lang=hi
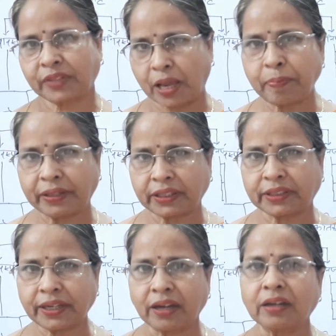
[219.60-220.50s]
यही पहनते
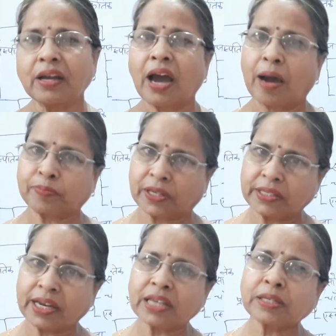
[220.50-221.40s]
थे ना आप चले
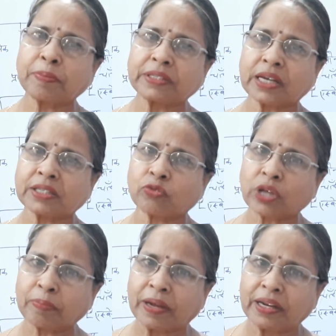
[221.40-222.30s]
जाना से पचास सौ
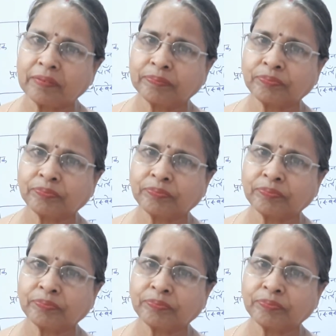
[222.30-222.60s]
साल पहले